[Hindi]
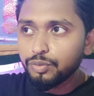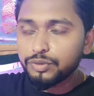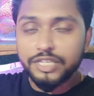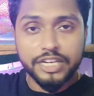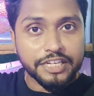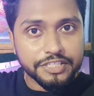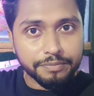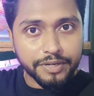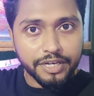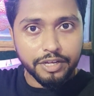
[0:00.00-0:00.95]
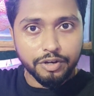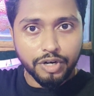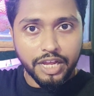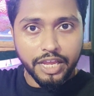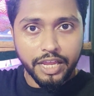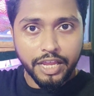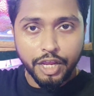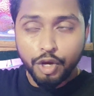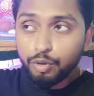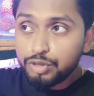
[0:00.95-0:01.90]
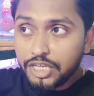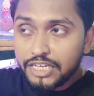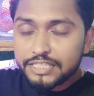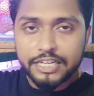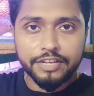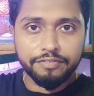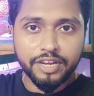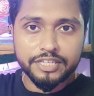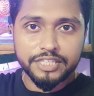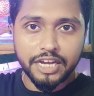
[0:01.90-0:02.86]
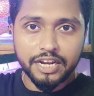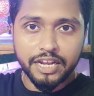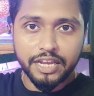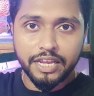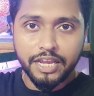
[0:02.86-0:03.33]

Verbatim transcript: उसी का चीप रीडिंग हो रहा है उसी का सर्टिफिकेट जा रहा है